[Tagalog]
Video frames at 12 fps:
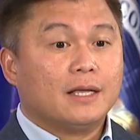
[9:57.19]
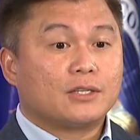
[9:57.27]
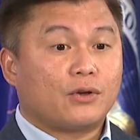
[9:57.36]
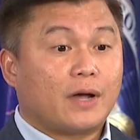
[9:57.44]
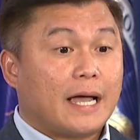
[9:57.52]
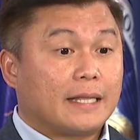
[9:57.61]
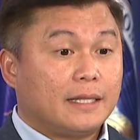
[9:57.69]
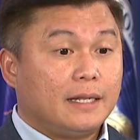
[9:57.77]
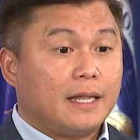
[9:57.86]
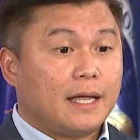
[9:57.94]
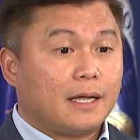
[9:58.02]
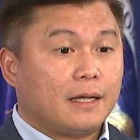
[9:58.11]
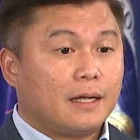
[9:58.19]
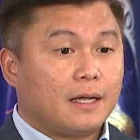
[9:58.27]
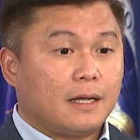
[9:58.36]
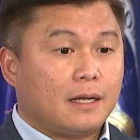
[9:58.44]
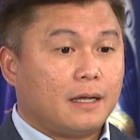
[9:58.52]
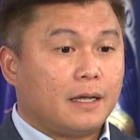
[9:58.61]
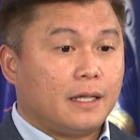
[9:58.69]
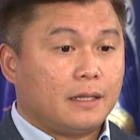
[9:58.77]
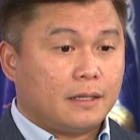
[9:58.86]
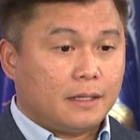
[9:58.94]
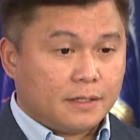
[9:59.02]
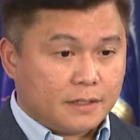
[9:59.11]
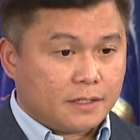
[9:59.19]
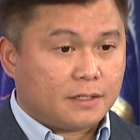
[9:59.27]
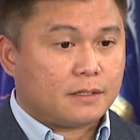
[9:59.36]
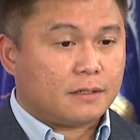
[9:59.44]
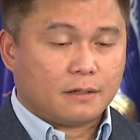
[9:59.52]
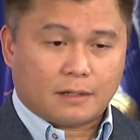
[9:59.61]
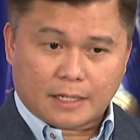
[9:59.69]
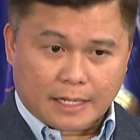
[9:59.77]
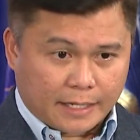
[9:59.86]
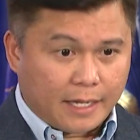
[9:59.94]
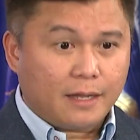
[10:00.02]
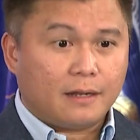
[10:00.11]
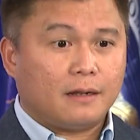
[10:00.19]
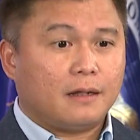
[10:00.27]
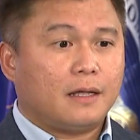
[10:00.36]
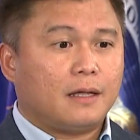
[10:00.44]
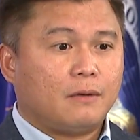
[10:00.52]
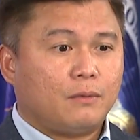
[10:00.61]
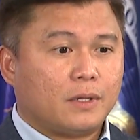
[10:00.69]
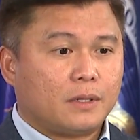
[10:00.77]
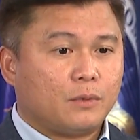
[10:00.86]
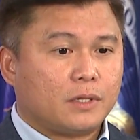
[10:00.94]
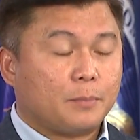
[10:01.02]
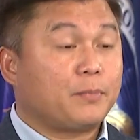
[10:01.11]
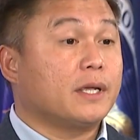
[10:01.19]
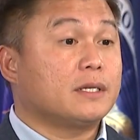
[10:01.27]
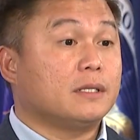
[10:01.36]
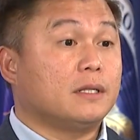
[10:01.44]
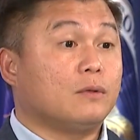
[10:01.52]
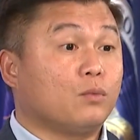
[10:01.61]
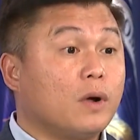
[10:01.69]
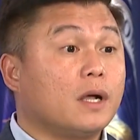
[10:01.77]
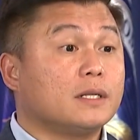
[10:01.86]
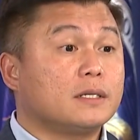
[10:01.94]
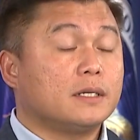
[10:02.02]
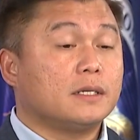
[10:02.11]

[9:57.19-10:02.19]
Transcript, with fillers: So ang atin lang, uh, and this is again uh, what, what the President wants